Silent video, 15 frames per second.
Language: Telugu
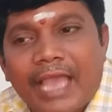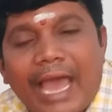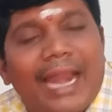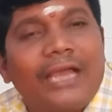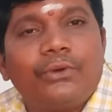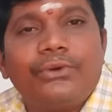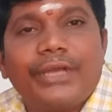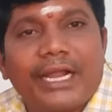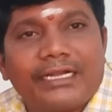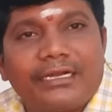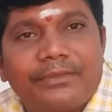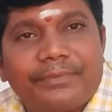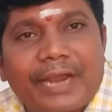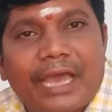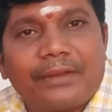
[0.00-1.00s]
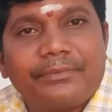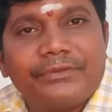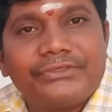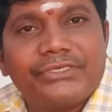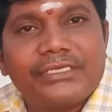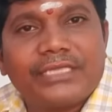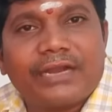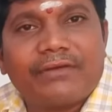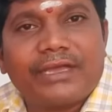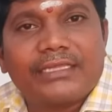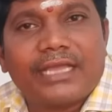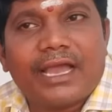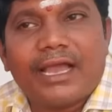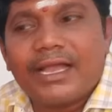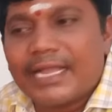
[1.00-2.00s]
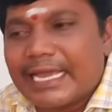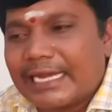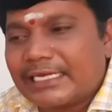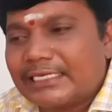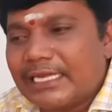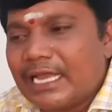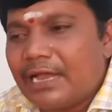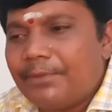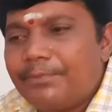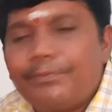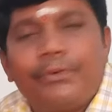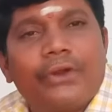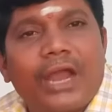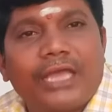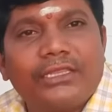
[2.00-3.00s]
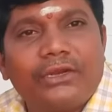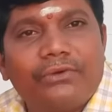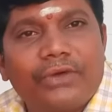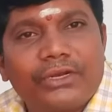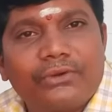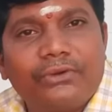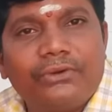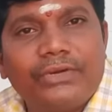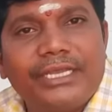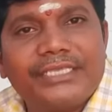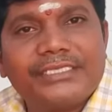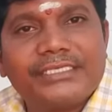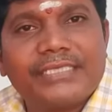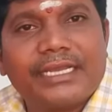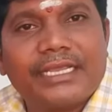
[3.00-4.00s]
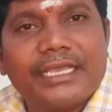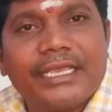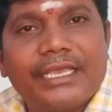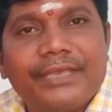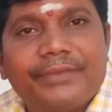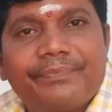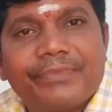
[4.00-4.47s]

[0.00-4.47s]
అలా గుడి కట్టడం ప్రారంభించిన తర్వాత కరెక్ట్గా పునాదుల వరకు లేచేసరికి